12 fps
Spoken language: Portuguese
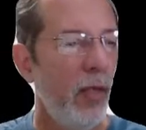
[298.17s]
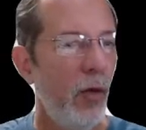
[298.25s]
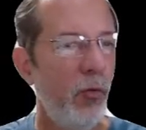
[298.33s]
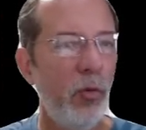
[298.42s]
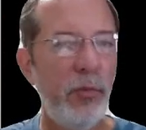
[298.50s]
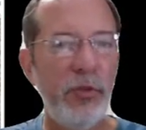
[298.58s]

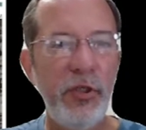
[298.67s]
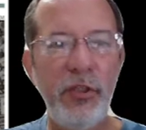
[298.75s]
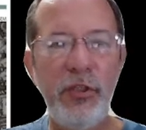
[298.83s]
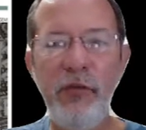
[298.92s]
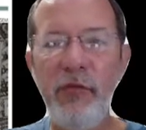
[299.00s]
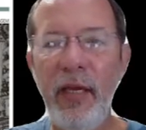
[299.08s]
O
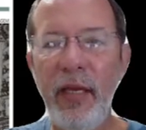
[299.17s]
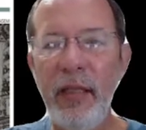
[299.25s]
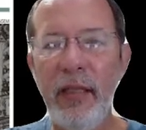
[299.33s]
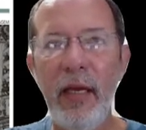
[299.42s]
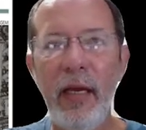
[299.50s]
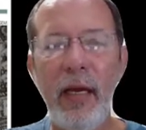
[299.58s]
objetivo é
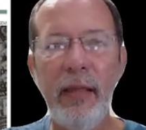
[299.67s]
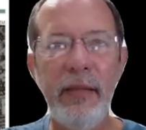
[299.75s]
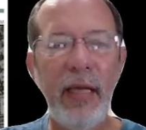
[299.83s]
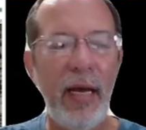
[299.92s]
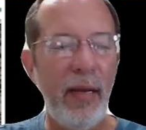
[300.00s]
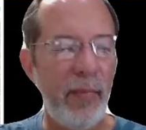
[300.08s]

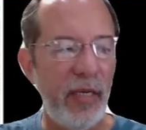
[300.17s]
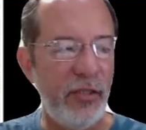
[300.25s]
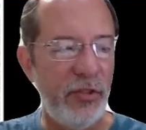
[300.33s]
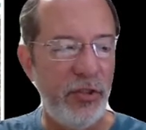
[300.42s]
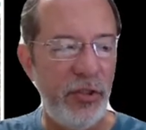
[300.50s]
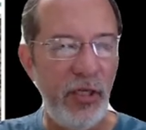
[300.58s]
dar mais
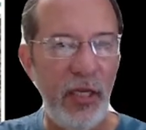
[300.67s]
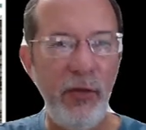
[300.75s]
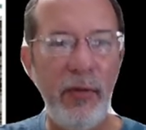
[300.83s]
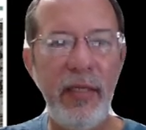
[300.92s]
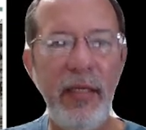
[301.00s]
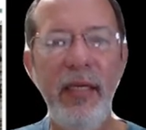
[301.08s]

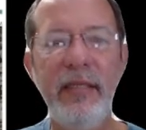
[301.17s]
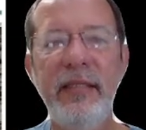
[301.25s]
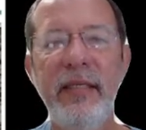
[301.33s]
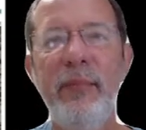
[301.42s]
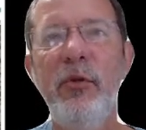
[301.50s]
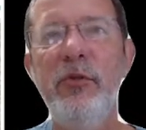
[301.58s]
dinheiro a quem
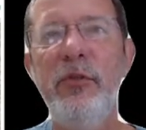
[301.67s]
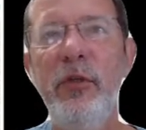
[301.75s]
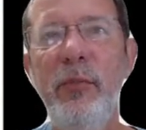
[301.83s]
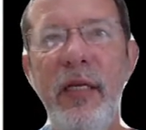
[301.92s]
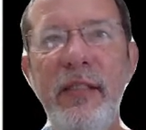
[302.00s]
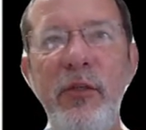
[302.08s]
recebe o Auxílio
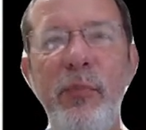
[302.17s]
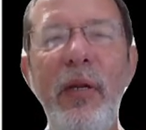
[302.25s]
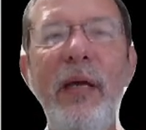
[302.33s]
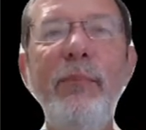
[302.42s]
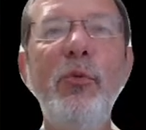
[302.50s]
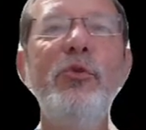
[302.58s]
Brasil
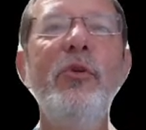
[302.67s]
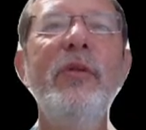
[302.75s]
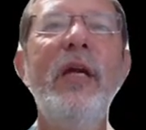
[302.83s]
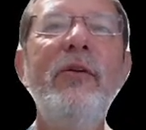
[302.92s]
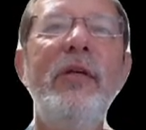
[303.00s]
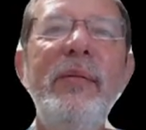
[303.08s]
para
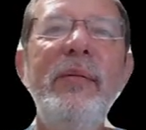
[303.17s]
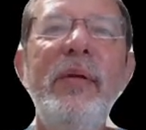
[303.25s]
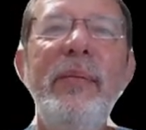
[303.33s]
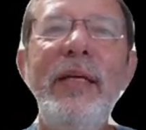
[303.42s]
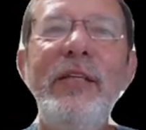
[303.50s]
Bolsonaro receber mais